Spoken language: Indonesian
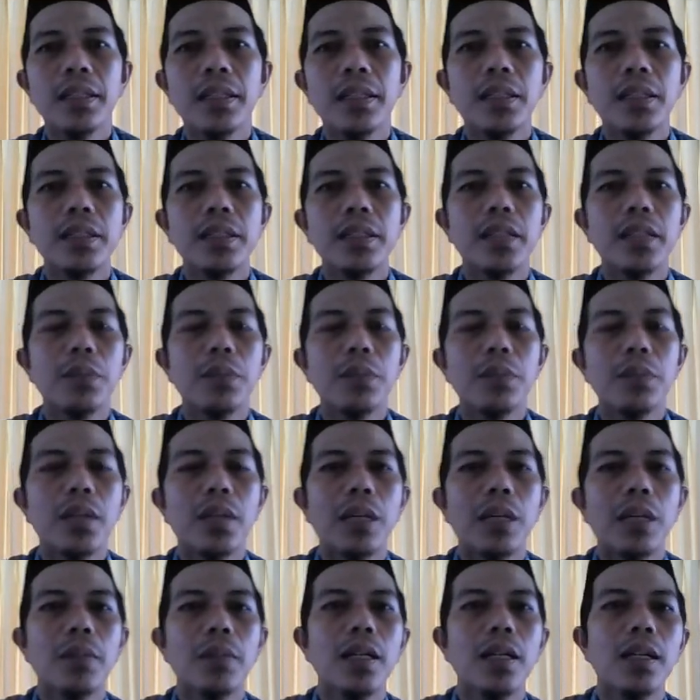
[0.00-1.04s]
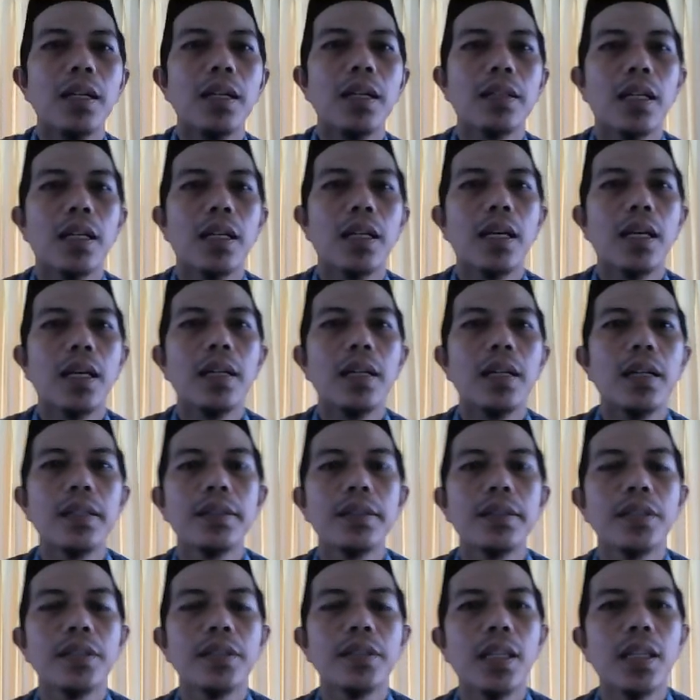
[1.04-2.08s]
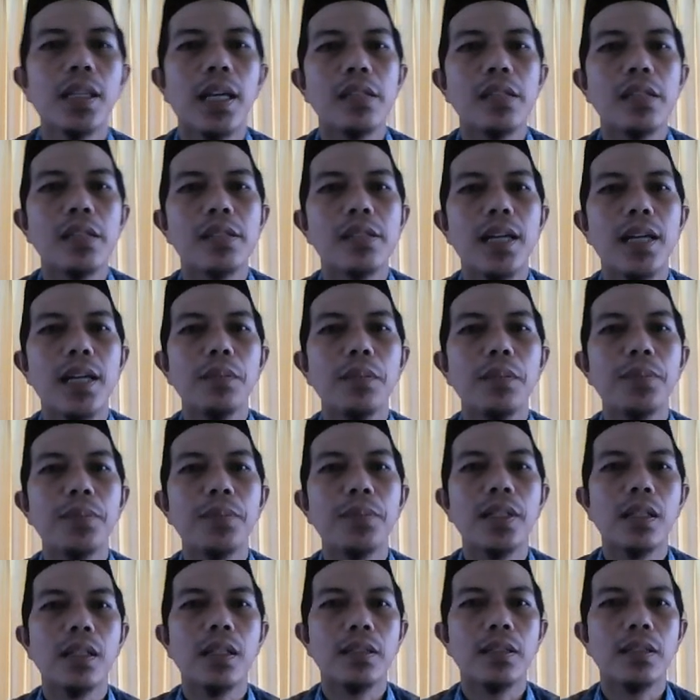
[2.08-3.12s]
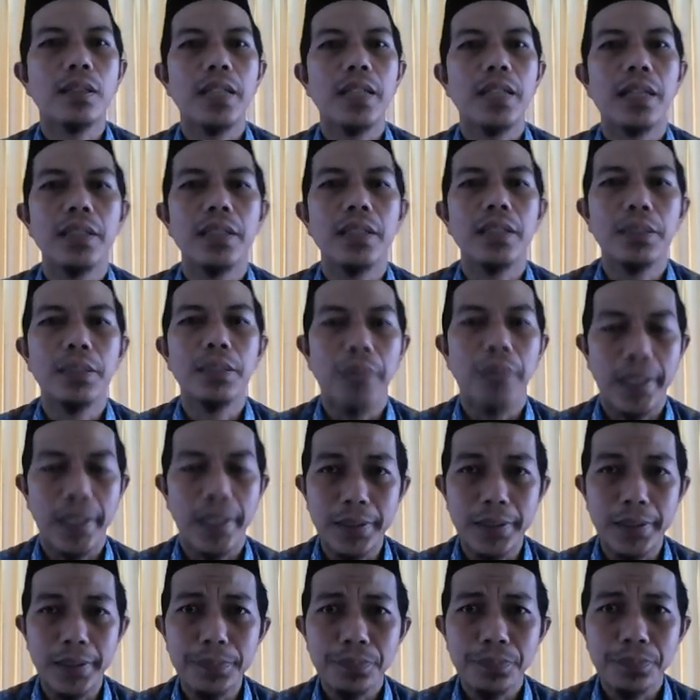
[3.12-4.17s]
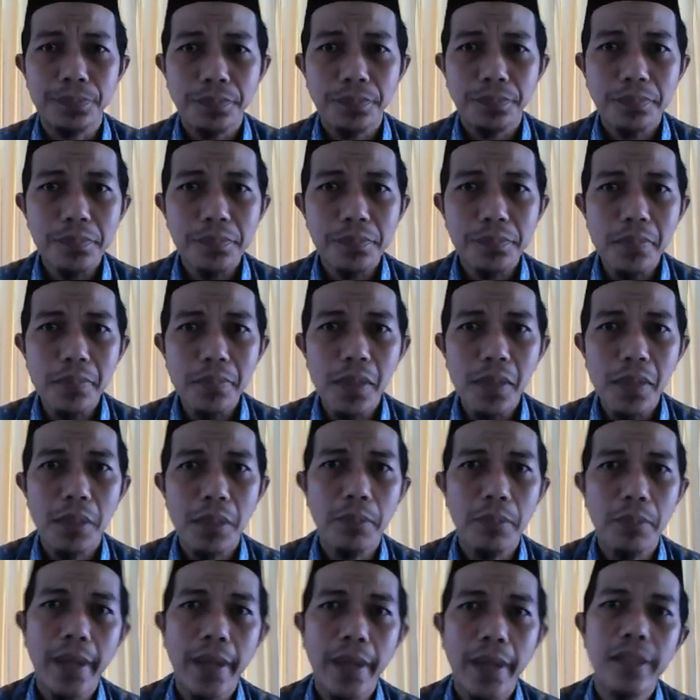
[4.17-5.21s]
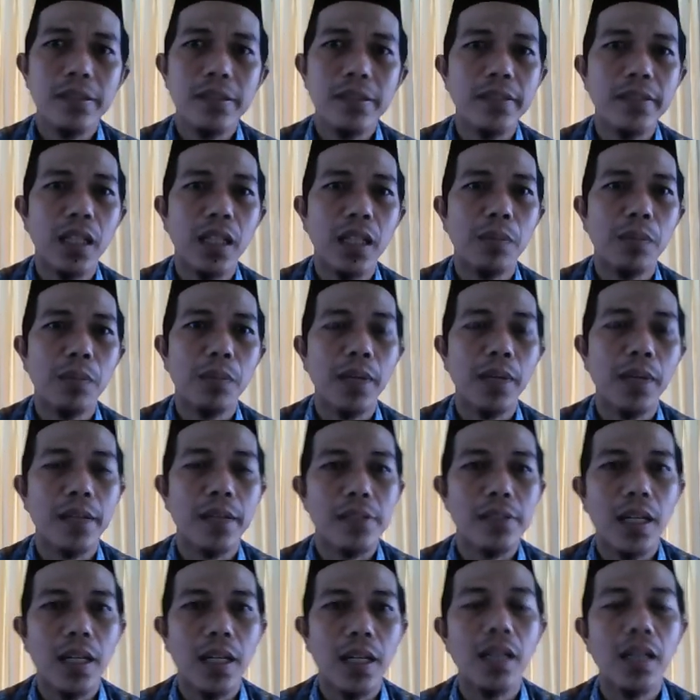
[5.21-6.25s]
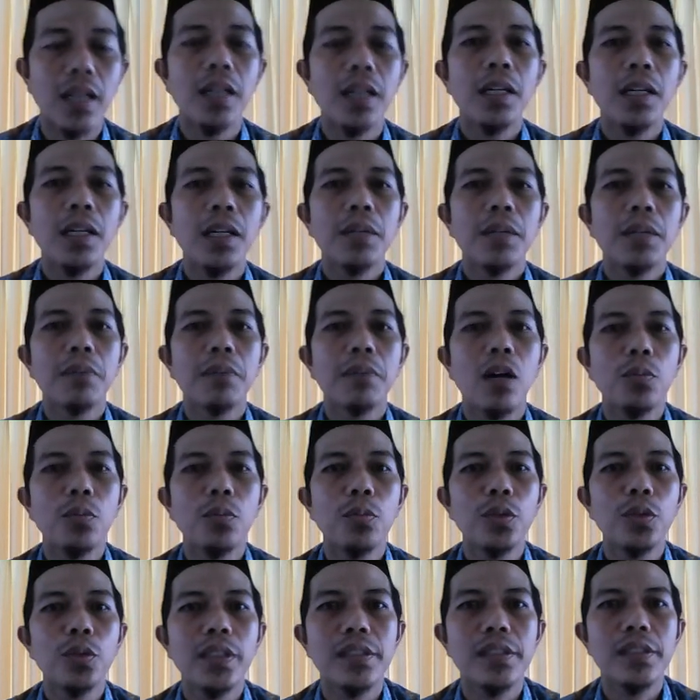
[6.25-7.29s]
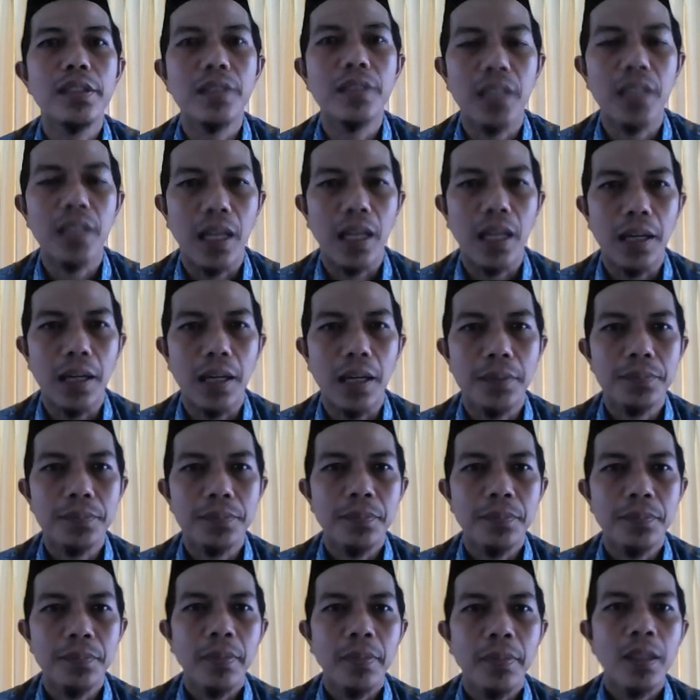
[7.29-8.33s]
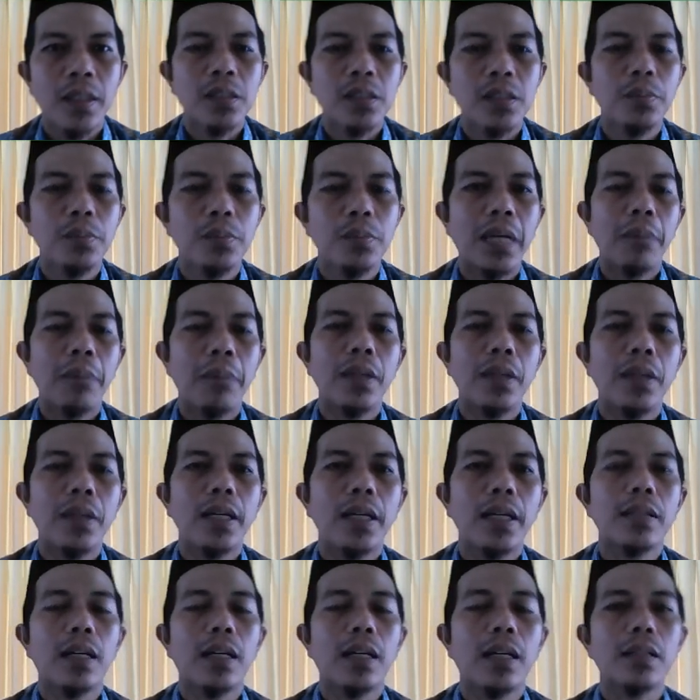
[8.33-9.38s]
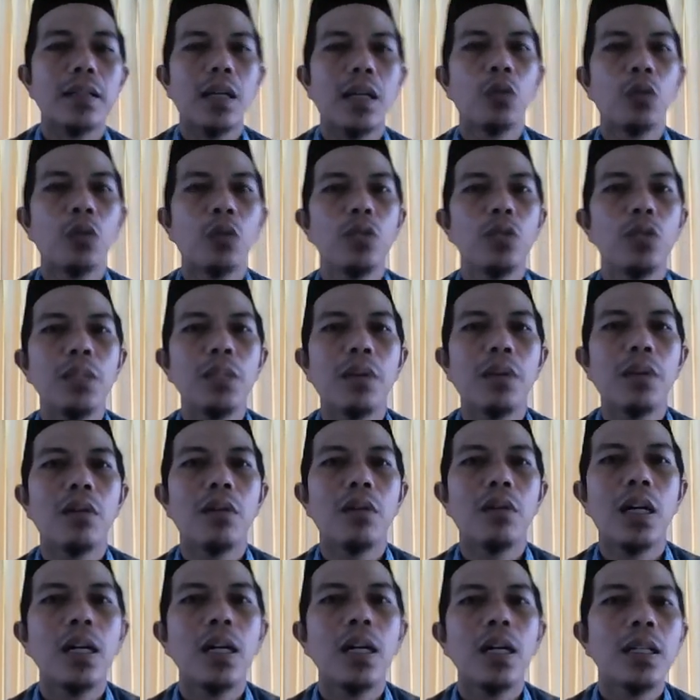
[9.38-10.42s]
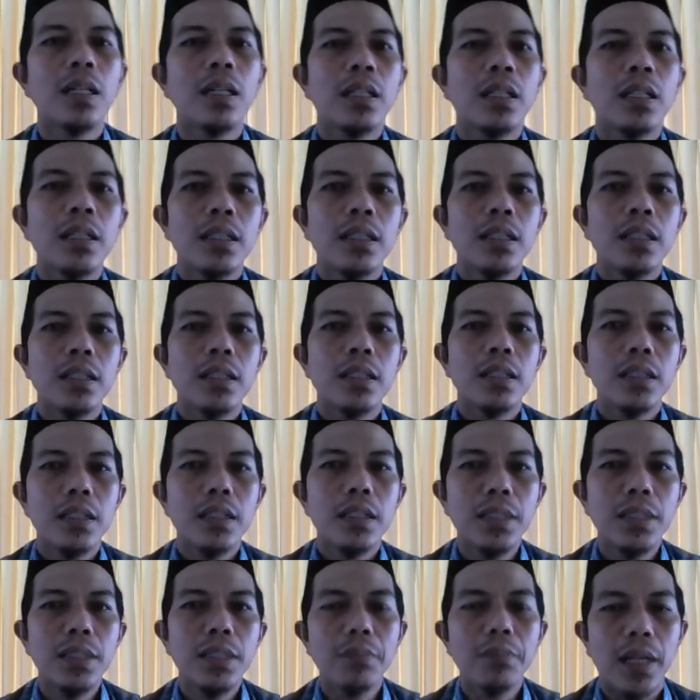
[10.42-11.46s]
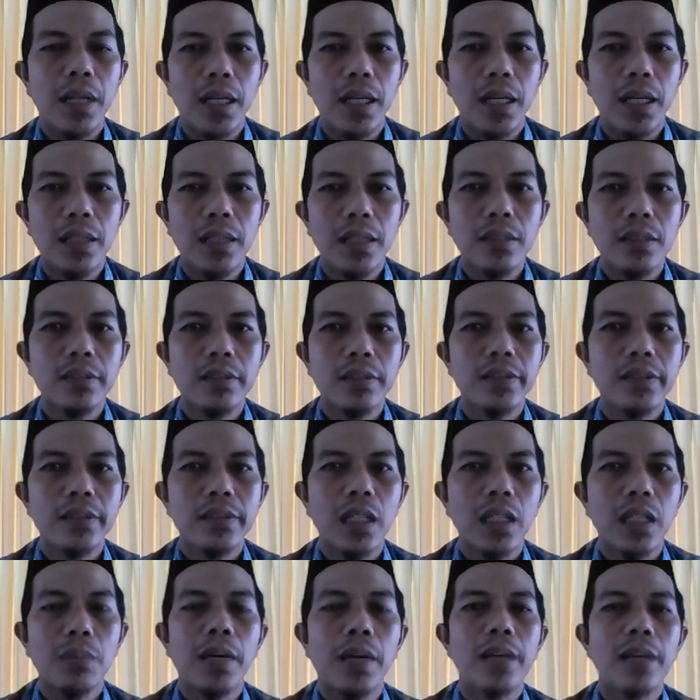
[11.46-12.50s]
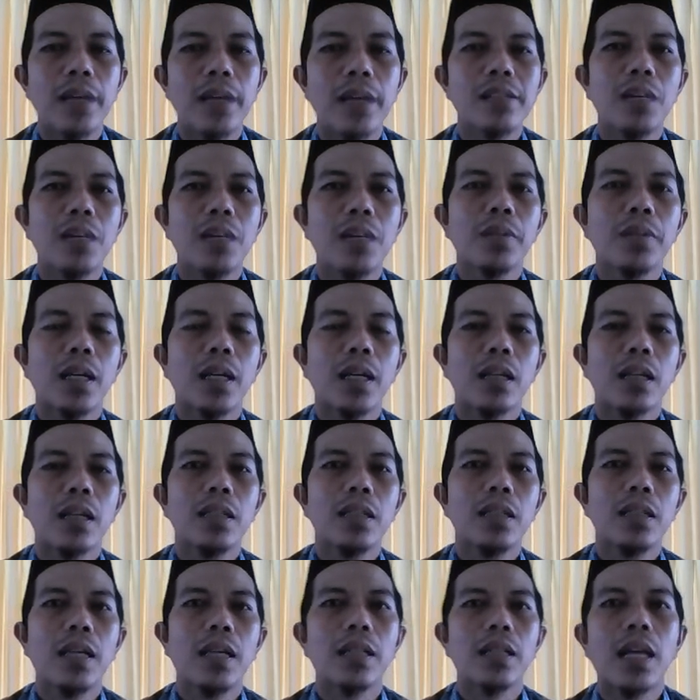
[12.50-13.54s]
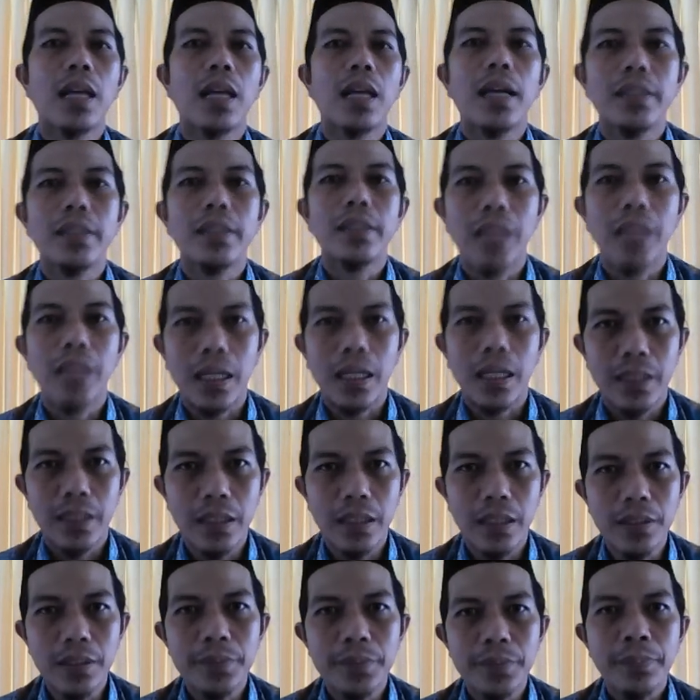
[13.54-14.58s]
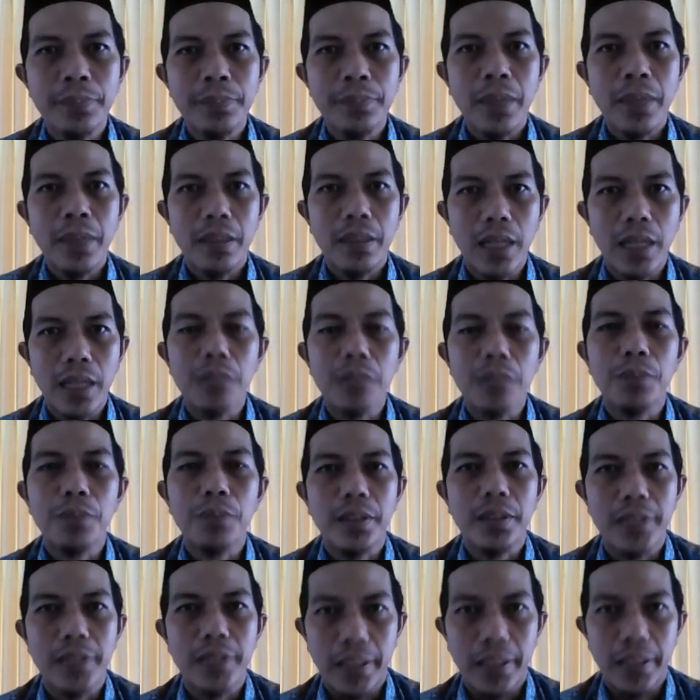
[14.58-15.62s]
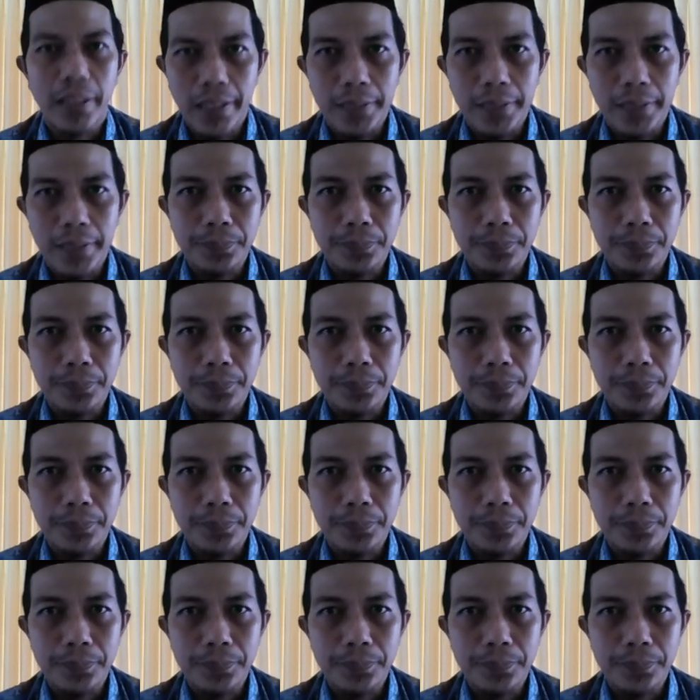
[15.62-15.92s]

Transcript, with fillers: Yang pertama adalah jelaskan pengertian iman baik secara bahasa maupun istilah. Sebagaimana kita ketahui bahwa iman secara bahasa berarti adalah yakin dan percaya.